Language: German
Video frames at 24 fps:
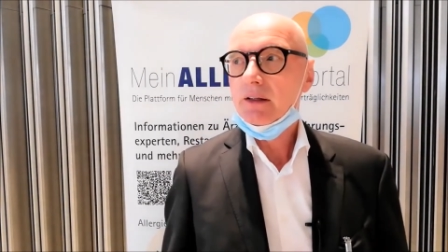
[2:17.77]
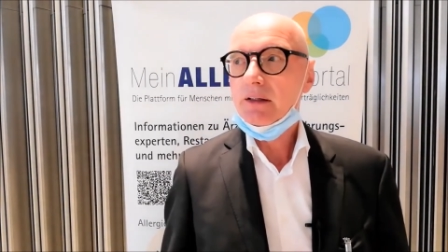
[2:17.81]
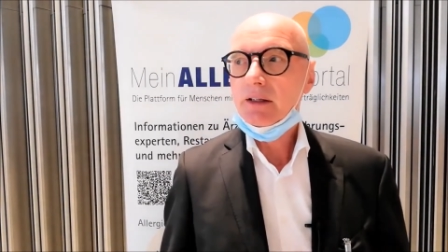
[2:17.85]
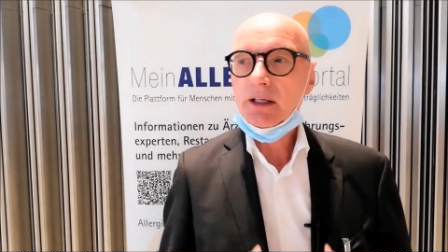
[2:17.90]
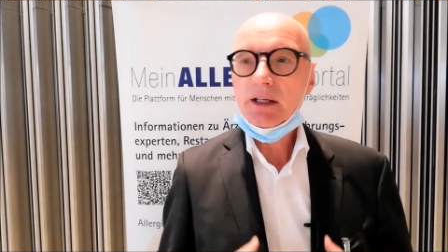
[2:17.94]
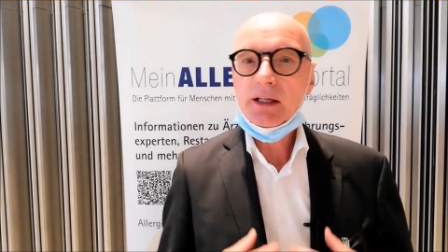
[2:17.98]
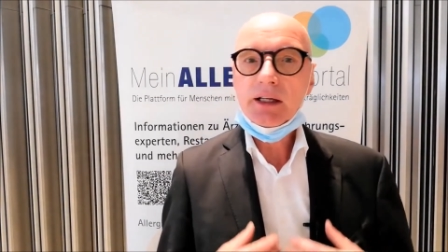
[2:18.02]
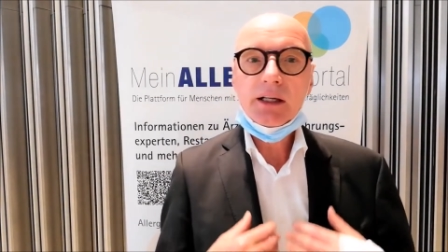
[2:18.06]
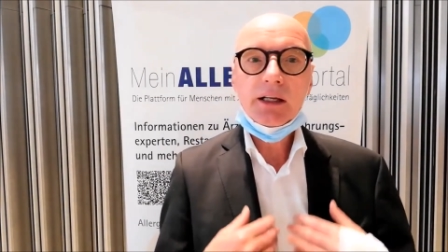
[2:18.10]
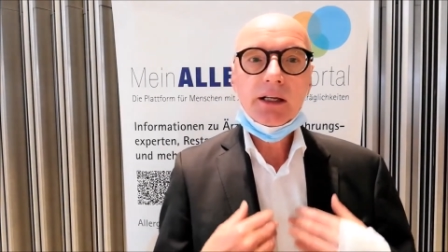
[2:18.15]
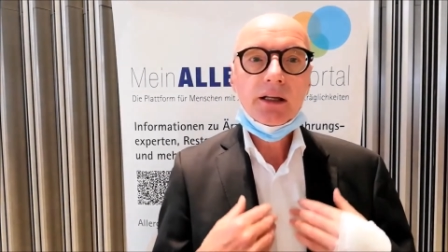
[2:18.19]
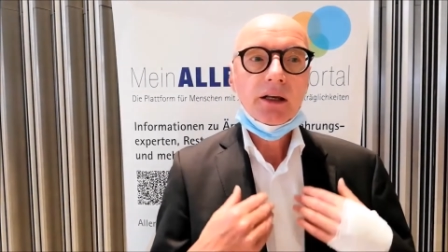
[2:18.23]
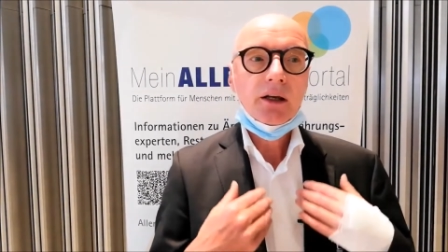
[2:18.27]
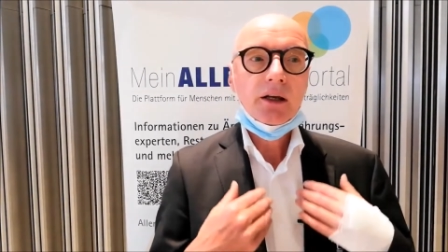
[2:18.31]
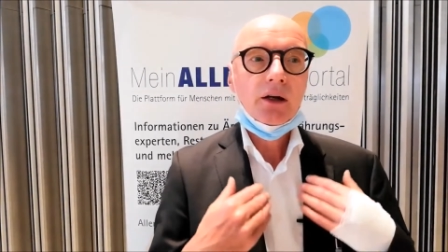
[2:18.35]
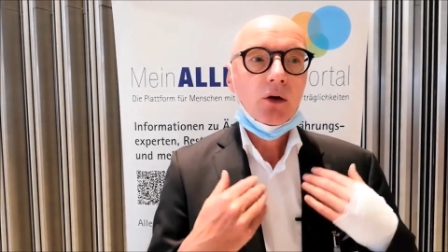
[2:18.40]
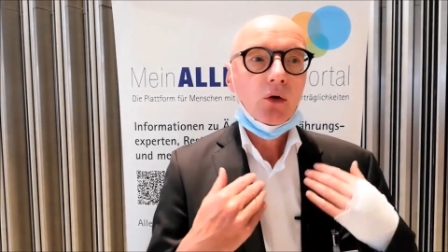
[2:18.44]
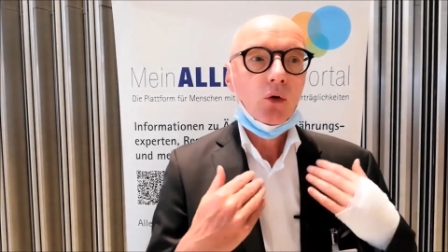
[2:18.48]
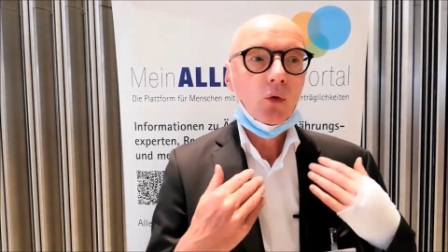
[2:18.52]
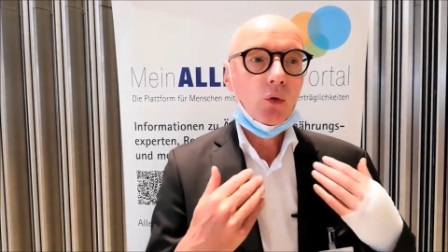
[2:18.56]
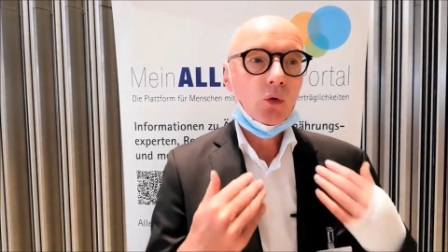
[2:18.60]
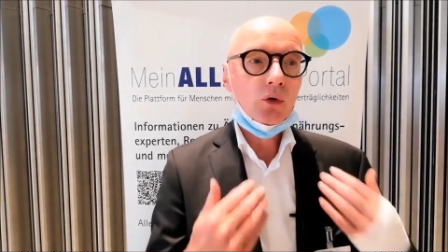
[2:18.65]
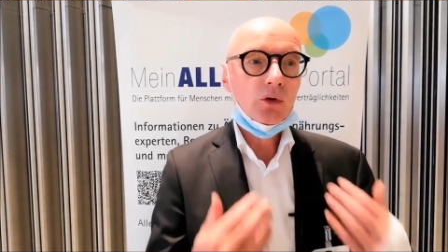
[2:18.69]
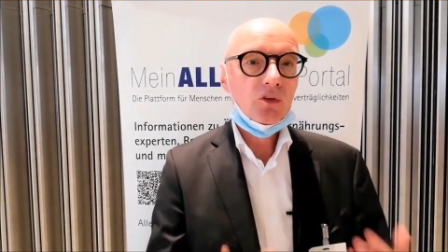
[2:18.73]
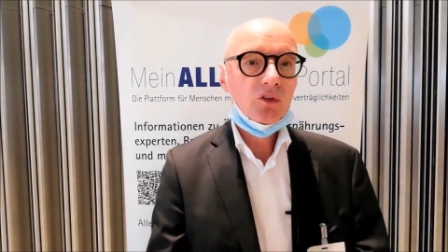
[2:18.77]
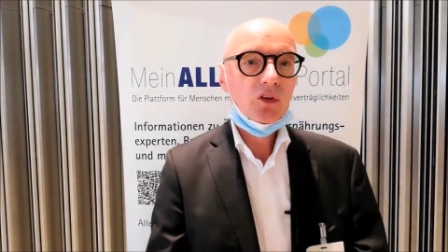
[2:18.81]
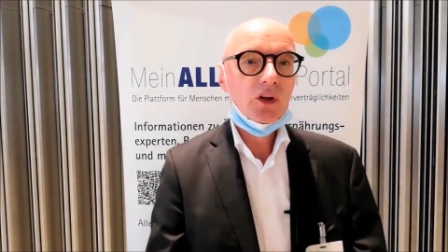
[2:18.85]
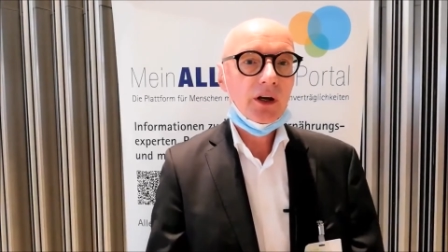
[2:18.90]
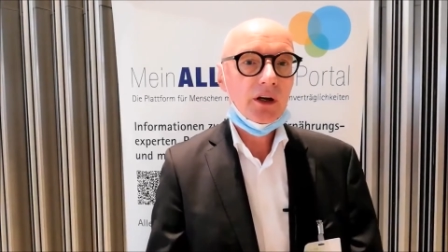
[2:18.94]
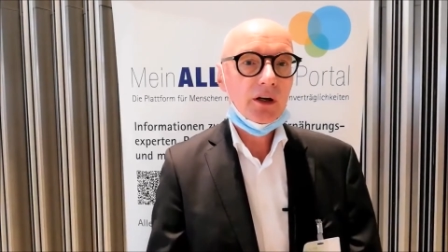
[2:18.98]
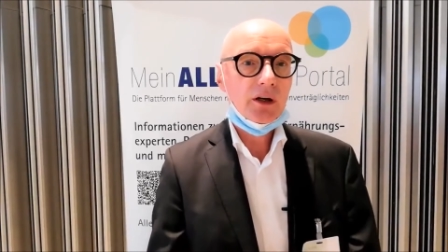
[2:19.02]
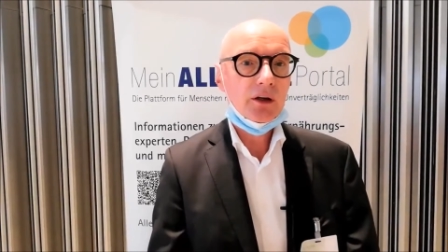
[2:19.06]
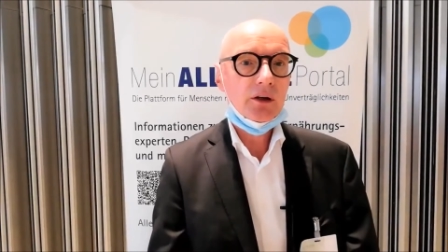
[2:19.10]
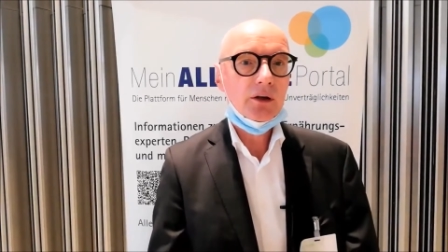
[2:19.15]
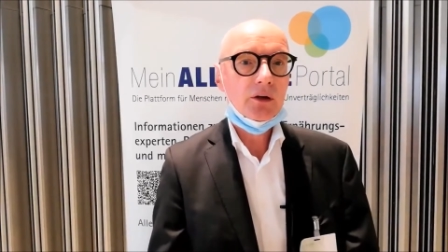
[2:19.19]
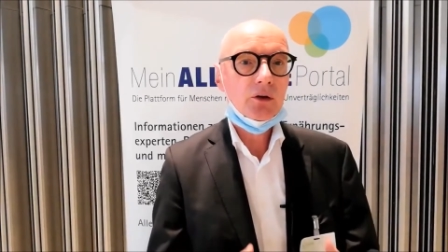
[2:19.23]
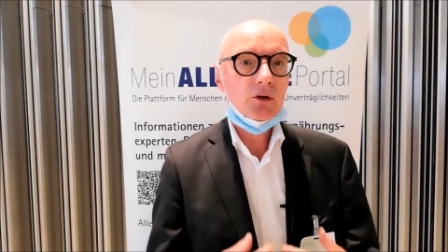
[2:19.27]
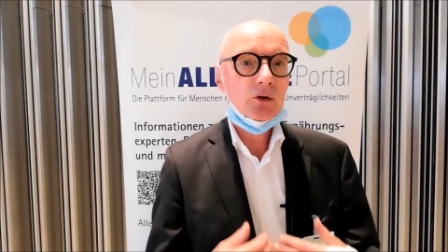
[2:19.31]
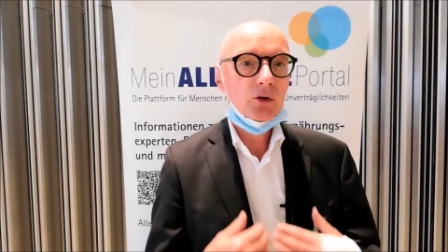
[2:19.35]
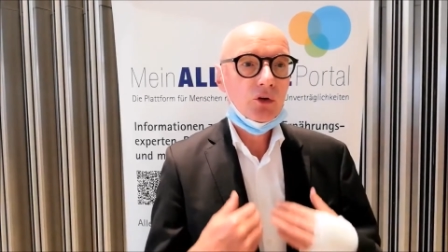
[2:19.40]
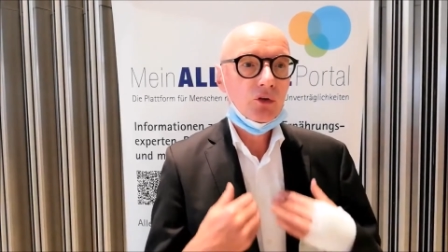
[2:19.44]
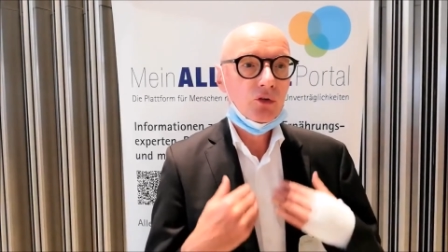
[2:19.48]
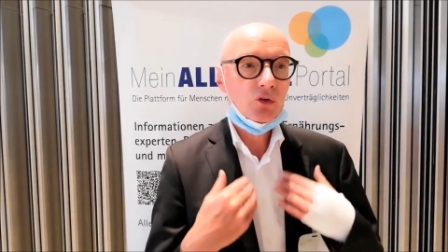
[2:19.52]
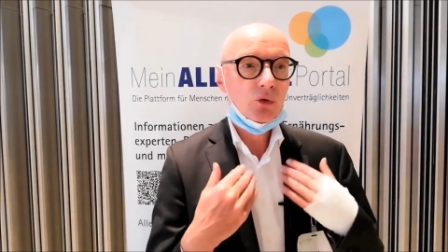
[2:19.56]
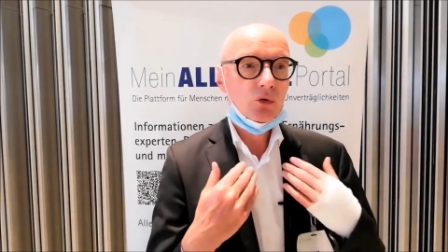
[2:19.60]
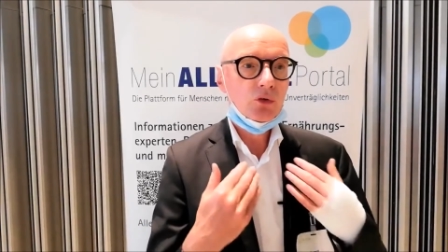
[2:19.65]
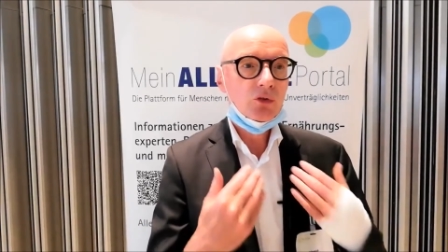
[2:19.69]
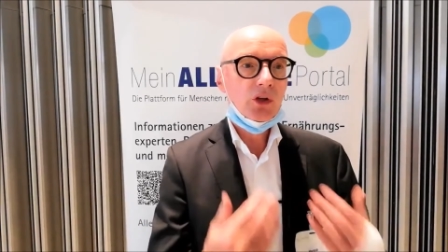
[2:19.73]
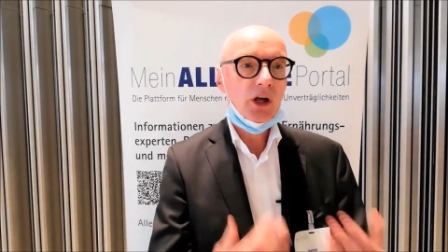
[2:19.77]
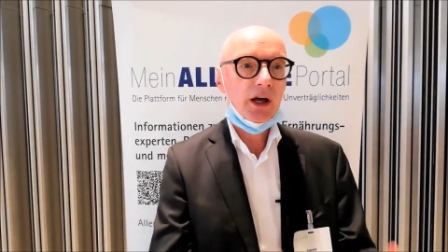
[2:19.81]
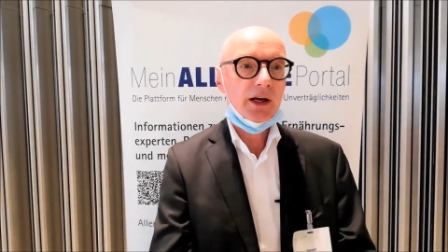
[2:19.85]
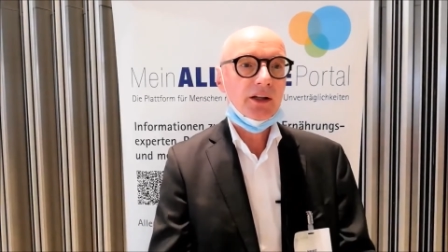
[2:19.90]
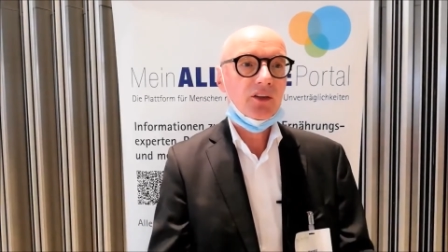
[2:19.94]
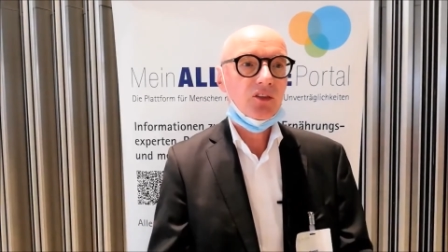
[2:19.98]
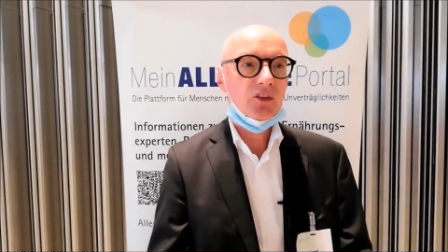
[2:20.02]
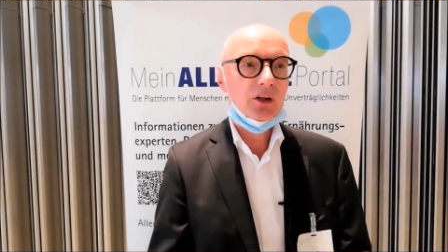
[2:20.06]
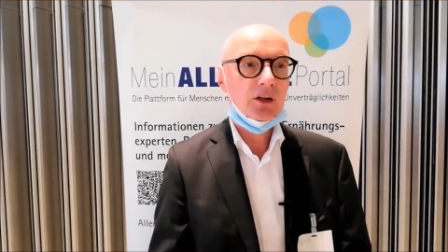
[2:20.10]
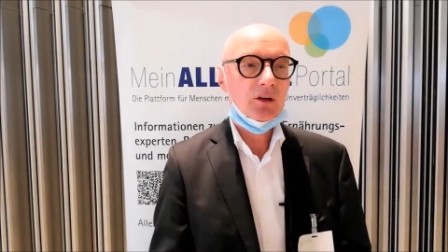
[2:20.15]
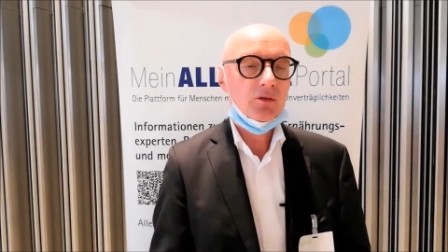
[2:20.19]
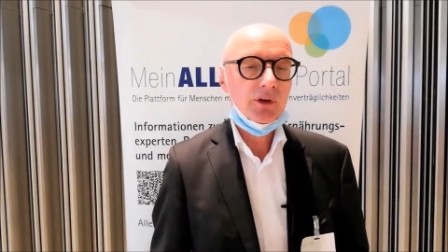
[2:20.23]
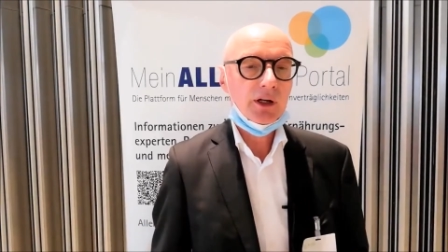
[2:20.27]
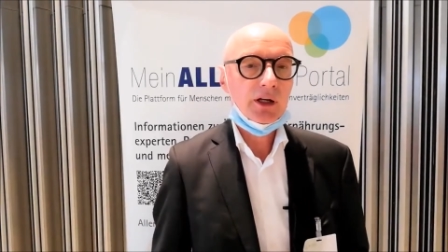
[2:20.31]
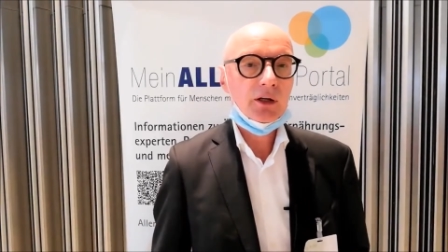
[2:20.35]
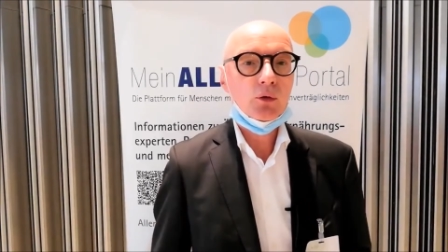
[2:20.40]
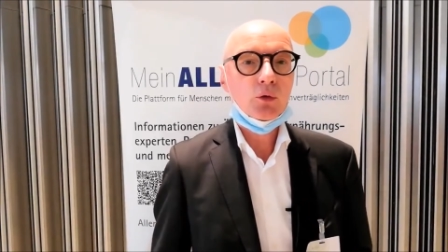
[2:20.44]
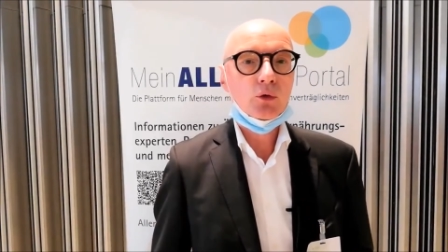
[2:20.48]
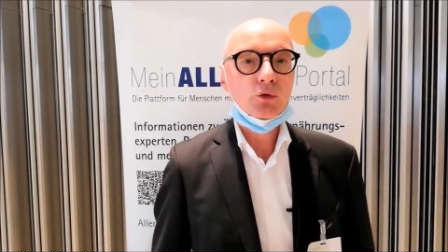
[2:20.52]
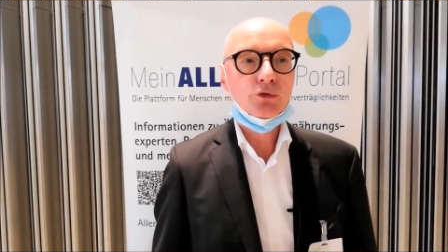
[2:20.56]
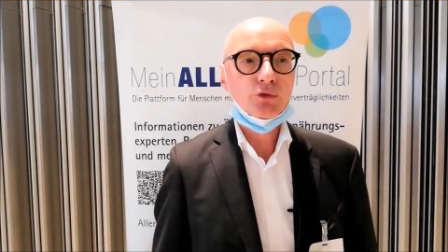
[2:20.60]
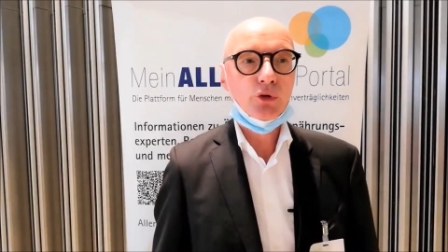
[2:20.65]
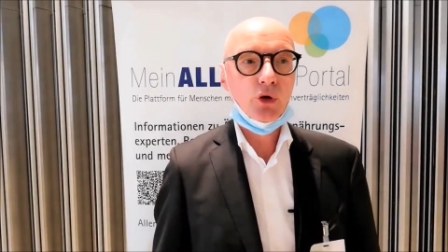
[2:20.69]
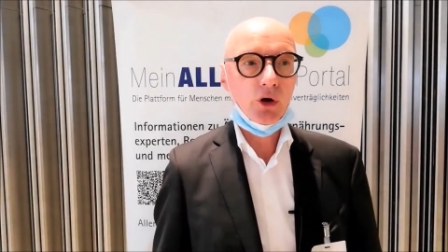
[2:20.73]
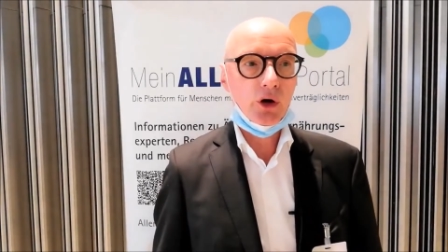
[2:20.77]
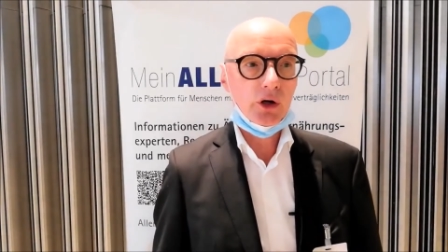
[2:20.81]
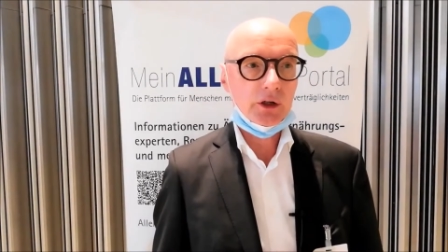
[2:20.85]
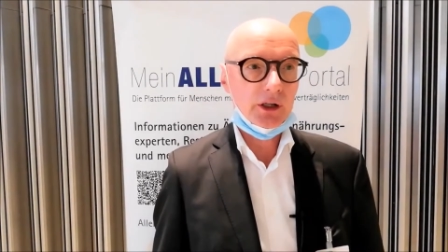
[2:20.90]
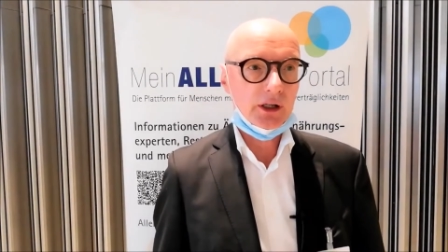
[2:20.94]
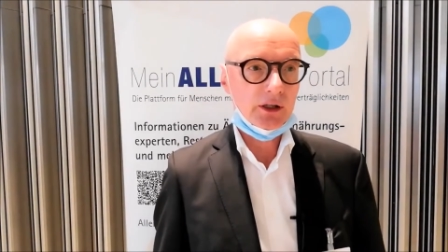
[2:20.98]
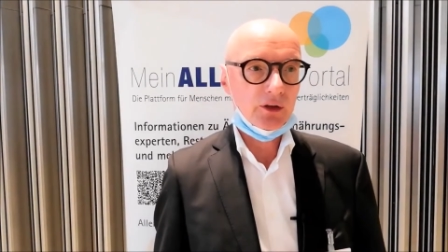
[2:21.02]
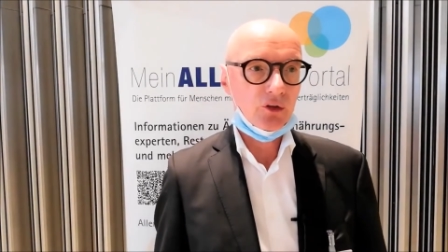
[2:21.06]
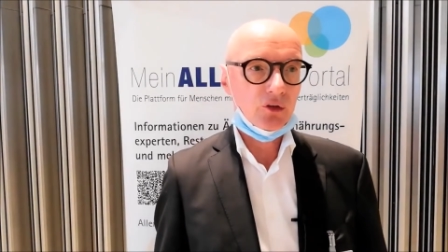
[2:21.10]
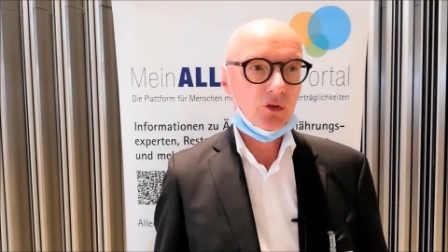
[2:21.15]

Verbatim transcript: die unsere Gesundheitsentwicklung fördern.